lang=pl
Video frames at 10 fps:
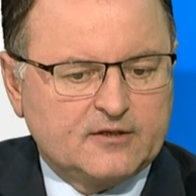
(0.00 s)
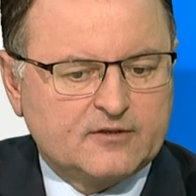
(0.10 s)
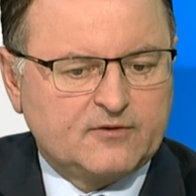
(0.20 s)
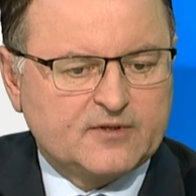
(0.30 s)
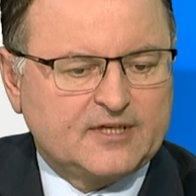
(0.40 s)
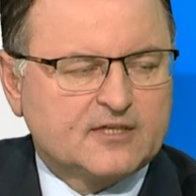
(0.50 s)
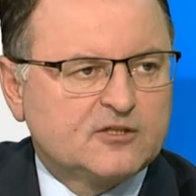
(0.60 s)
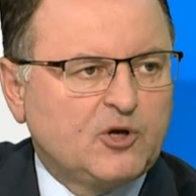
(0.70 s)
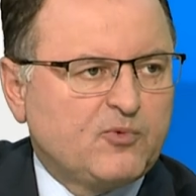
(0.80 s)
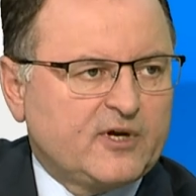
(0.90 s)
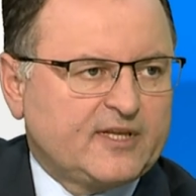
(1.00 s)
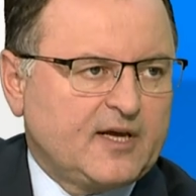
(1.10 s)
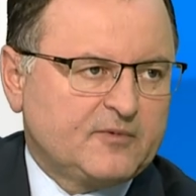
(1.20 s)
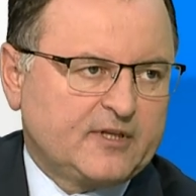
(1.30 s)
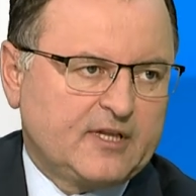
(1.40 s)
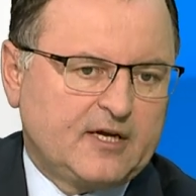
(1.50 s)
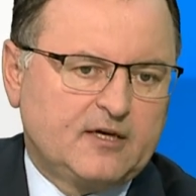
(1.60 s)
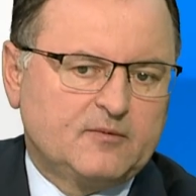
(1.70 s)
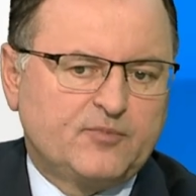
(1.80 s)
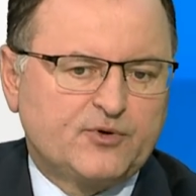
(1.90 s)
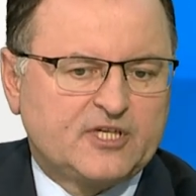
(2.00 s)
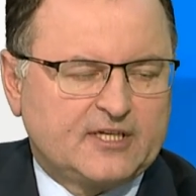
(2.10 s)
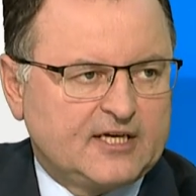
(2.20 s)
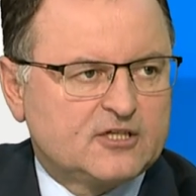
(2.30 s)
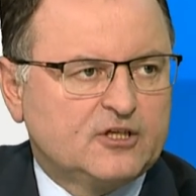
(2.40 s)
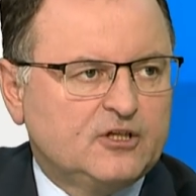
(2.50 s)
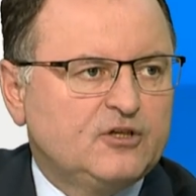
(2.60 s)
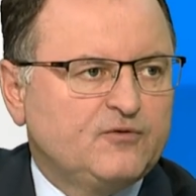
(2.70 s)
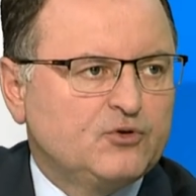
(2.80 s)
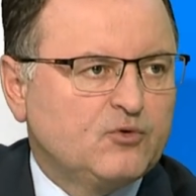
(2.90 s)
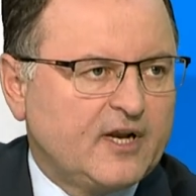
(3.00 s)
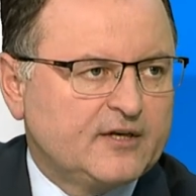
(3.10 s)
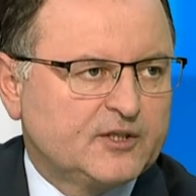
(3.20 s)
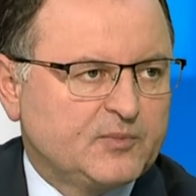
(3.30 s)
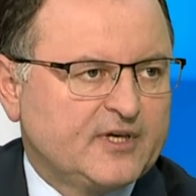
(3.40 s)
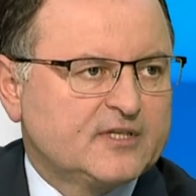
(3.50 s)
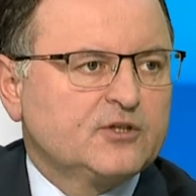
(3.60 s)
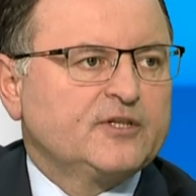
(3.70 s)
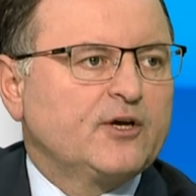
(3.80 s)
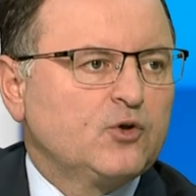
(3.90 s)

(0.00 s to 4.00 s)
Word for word: związane z dopłatami dla posiadaczy indywidualnych piecy na